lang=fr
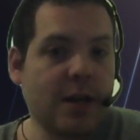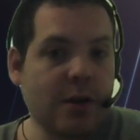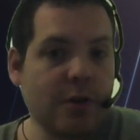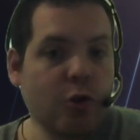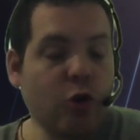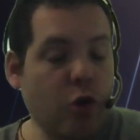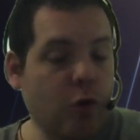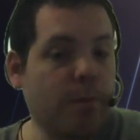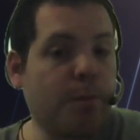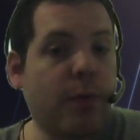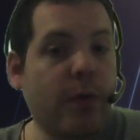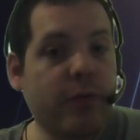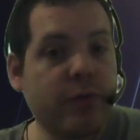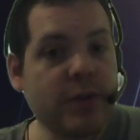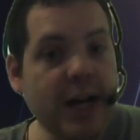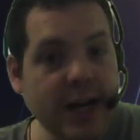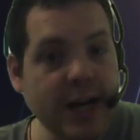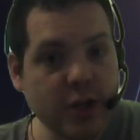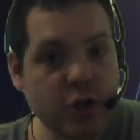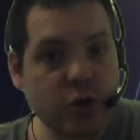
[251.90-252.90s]
Donc, pour vous
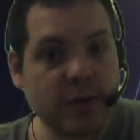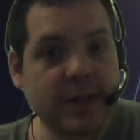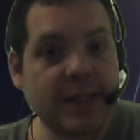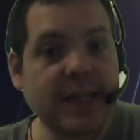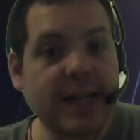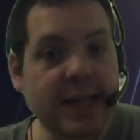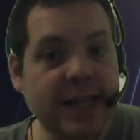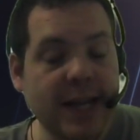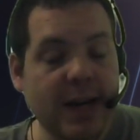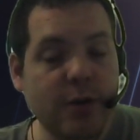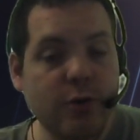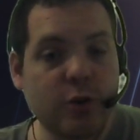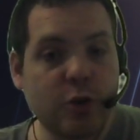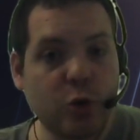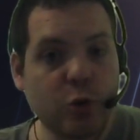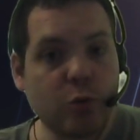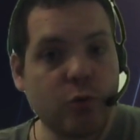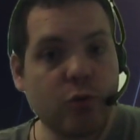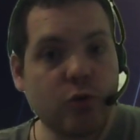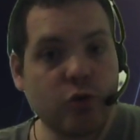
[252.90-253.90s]
dire les choses telles qu'elles le
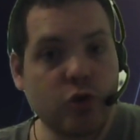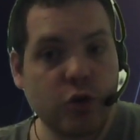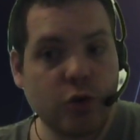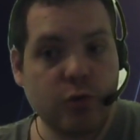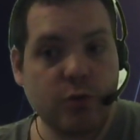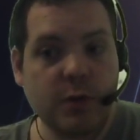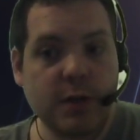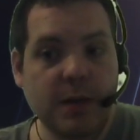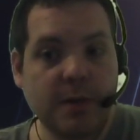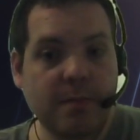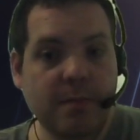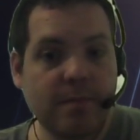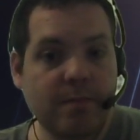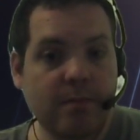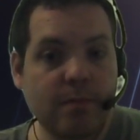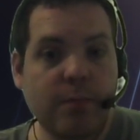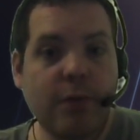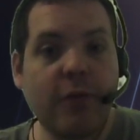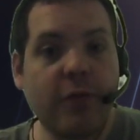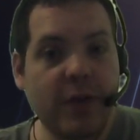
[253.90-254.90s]
sont aujourd'hui,
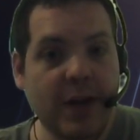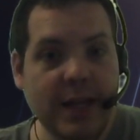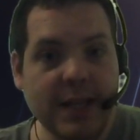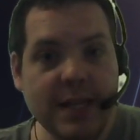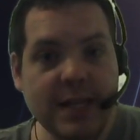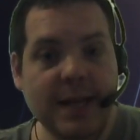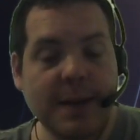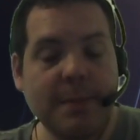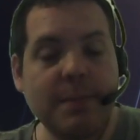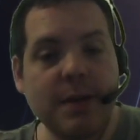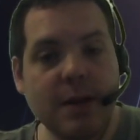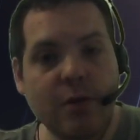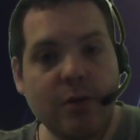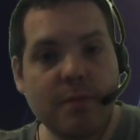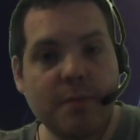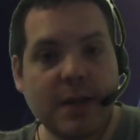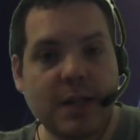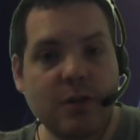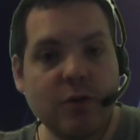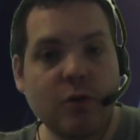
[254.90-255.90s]
pour faire un état
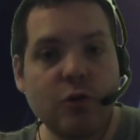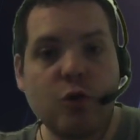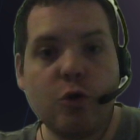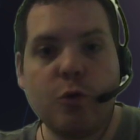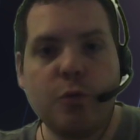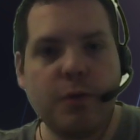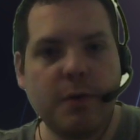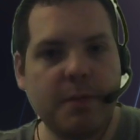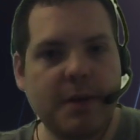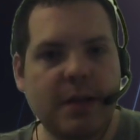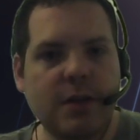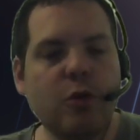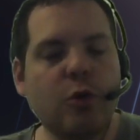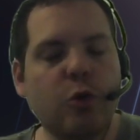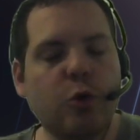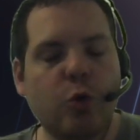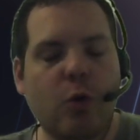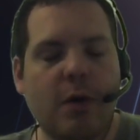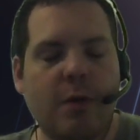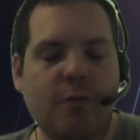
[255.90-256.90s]
bilan maintenant depuis maintenant
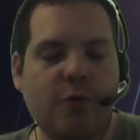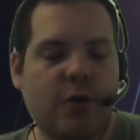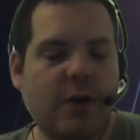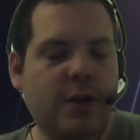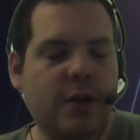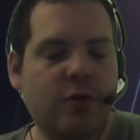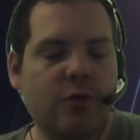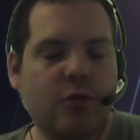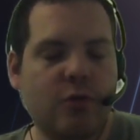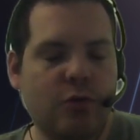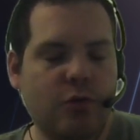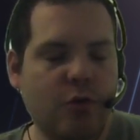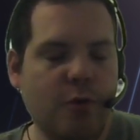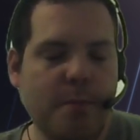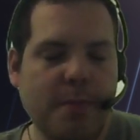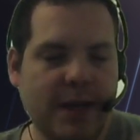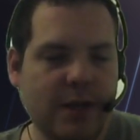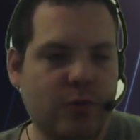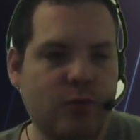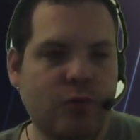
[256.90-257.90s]
trois mois de, de
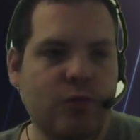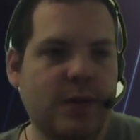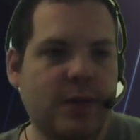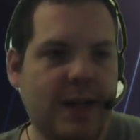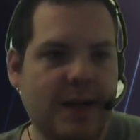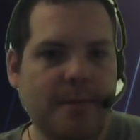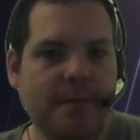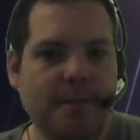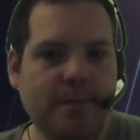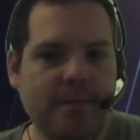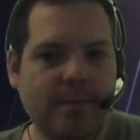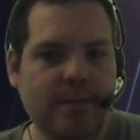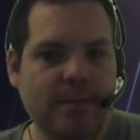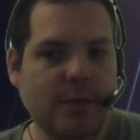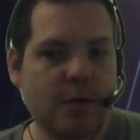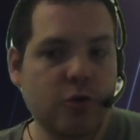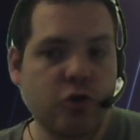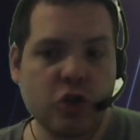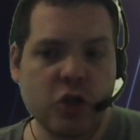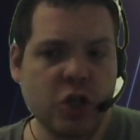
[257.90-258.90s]
par tout ça.
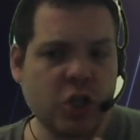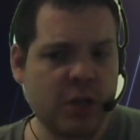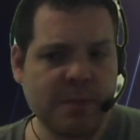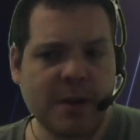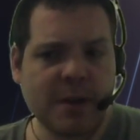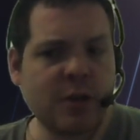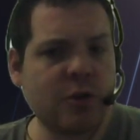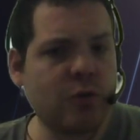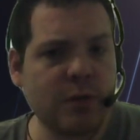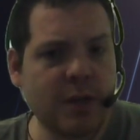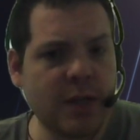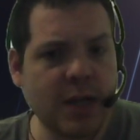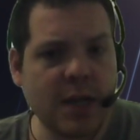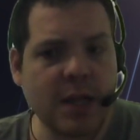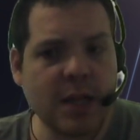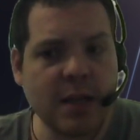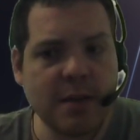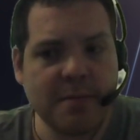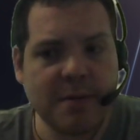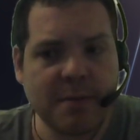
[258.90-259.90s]
Je n'ai jamais
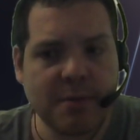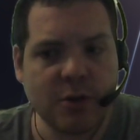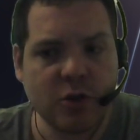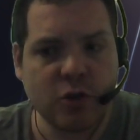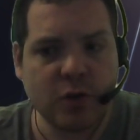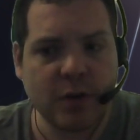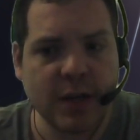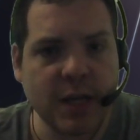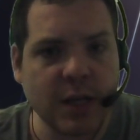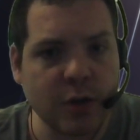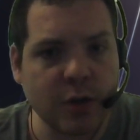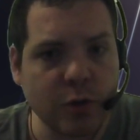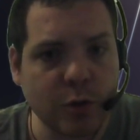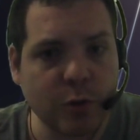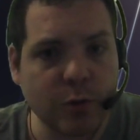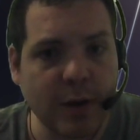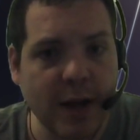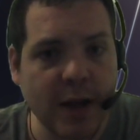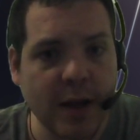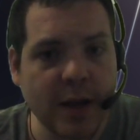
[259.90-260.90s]
insulté ni même injuré qui que ce
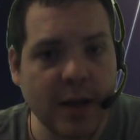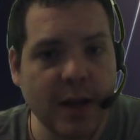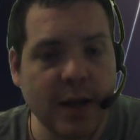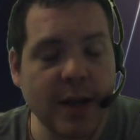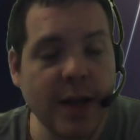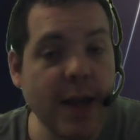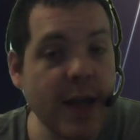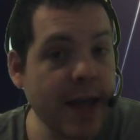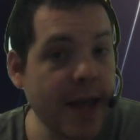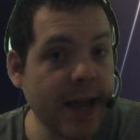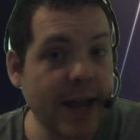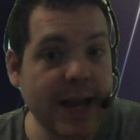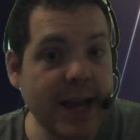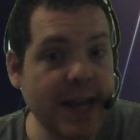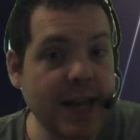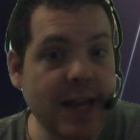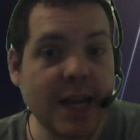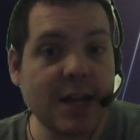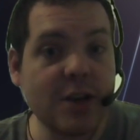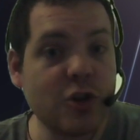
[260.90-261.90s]
soit.
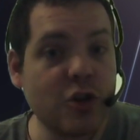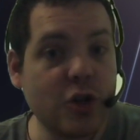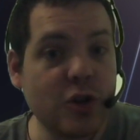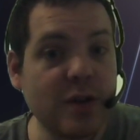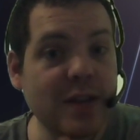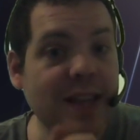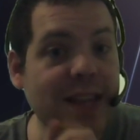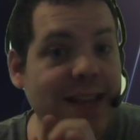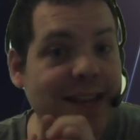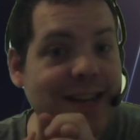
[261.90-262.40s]
Et je n'ai